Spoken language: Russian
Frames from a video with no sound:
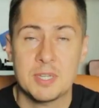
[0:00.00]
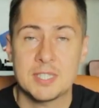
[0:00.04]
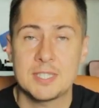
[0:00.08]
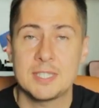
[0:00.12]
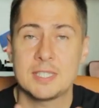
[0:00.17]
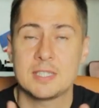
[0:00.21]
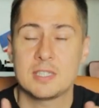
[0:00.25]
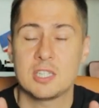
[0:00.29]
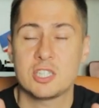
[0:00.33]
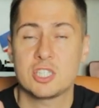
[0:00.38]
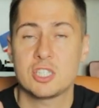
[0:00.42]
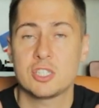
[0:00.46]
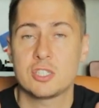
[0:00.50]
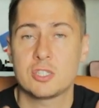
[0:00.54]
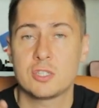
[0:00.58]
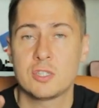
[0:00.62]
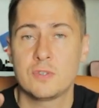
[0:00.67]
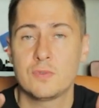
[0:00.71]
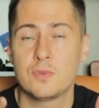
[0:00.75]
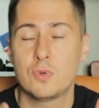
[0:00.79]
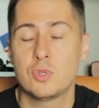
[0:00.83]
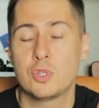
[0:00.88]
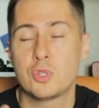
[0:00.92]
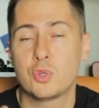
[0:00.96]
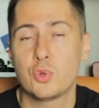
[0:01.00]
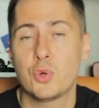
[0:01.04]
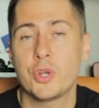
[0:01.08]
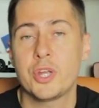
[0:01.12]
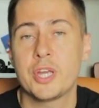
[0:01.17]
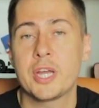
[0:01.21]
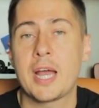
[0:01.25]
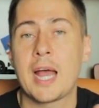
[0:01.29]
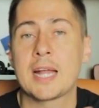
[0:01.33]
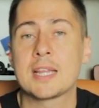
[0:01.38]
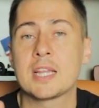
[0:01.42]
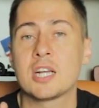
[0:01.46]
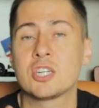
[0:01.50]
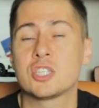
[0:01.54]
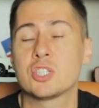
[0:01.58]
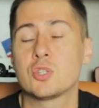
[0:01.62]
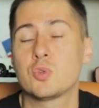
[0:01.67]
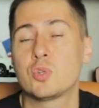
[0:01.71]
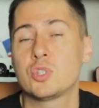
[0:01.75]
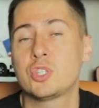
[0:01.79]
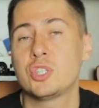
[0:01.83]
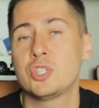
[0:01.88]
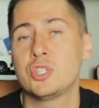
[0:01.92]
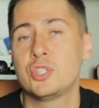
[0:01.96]
процент нашей целевой аудитории, а также
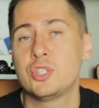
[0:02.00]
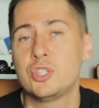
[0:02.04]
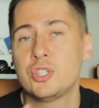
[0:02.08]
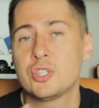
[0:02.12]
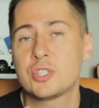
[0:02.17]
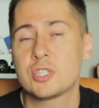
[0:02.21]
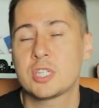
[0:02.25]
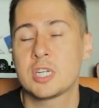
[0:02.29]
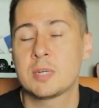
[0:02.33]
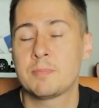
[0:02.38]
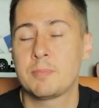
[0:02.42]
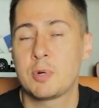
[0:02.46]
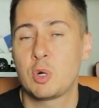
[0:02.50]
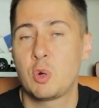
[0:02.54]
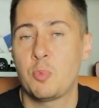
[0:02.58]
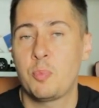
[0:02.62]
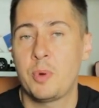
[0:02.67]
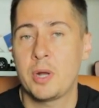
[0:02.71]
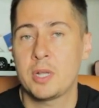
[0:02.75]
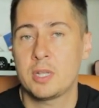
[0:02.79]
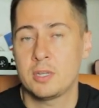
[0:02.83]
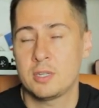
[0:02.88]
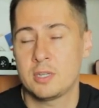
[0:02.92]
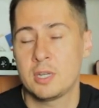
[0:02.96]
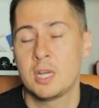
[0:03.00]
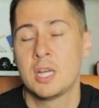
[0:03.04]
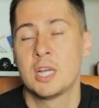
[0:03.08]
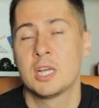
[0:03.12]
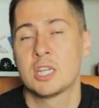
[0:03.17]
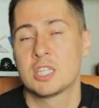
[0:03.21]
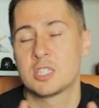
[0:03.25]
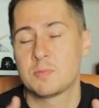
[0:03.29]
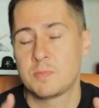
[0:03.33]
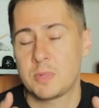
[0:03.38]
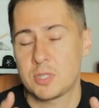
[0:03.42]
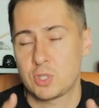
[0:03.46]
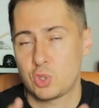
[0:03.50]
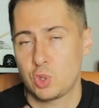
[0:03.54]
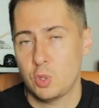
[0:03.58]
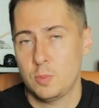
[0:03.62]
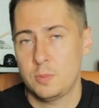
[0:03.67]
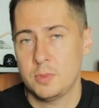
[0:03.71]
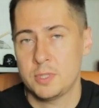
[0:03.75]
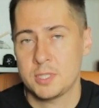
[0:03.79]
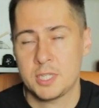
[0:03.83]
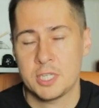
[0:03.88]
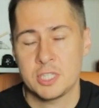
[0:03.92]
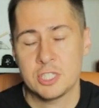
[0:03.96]
очень низкая покупательная
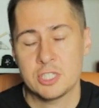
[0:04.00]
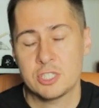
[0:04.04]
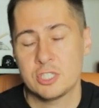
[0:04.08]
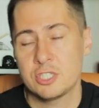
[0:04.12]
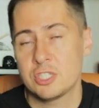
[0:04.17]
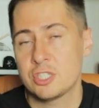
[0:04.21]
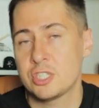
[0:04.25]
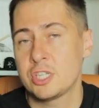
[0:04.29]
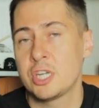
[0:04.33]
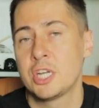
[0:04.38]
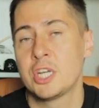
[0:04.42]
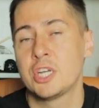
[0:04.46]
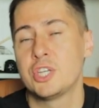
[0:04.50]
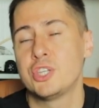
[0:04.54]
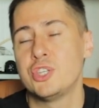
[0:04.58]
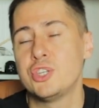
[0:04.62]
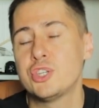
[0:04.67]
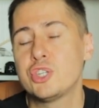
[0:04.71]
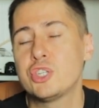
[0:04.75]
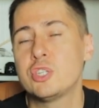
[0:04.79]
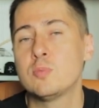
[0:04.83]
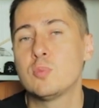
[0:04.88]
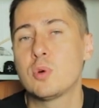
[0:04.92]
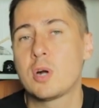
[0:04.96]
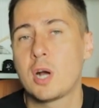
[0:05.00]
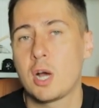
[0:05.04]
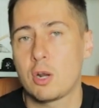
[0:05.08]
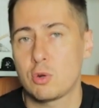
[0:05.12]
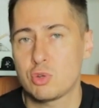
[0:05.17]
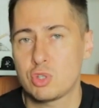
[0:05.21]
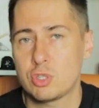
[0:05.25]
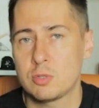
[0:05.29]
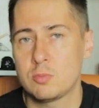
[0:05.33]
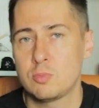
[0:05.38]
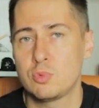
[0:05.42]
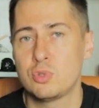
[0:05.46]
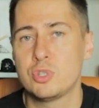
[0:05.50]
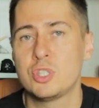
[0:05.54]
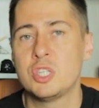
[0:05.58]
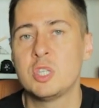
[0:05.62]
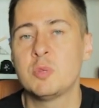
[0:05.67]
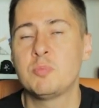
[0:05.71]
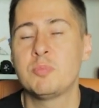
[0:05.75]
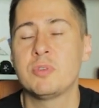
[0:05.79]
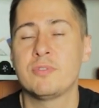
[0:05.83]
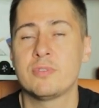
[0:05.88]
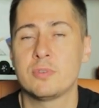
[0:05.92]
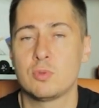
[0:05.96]
способность, конечно же, ни к чему хорошему
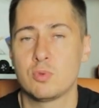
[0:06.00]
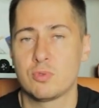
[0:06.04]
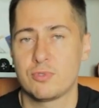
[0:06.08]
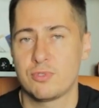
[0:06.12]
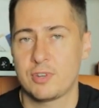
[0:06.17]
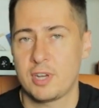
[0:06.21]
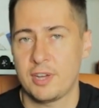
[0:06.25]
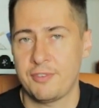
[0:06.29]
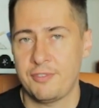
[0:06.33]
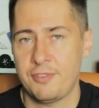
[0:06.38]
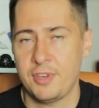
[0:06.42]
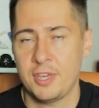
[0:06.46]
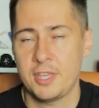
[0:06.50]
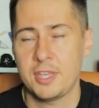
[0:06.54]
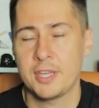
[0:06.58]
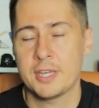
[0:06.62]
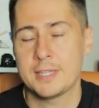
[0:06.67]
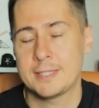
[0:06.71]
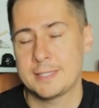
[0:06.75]
не приведут в кофейне